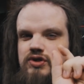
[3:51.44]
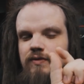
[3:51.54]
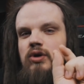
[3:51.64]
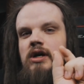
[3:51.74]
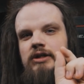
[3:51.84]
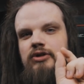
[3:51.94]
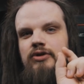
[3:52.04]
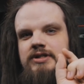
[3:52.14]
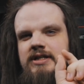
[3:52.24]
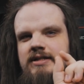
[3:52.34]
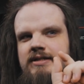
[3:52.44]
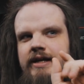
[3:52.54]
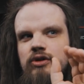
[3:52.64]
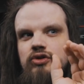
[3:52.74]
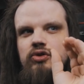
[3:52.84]
звука, который он здесь
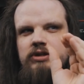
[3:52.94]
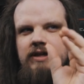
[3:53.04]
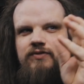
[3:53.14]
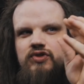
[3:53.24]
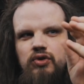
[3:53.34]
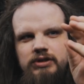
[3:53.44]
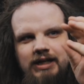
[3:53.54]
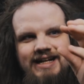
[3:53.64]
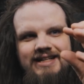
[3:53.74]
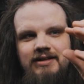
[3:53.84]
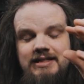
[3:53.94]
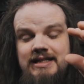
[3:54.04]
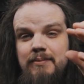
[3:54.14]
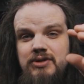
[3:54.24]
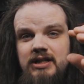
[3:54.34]
издает, то там все находилось
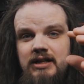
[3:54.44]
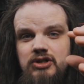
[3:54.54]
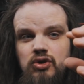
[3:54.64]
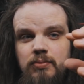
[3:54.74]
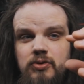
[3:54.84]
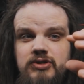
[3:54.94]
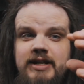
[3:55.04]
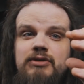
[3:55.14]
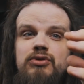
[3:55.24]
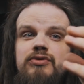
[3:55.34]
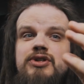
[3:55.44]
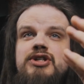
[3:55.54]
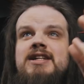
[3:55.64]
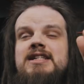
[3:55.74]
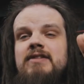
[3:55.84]
там, где должно. После этого он его
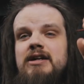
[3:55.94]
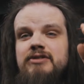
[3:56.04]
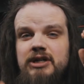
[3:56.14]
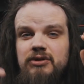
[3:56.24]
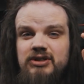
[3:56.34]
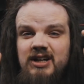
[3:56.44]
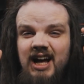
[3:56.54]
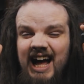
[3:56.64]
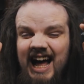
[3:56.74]
начинает заваливать на какой-то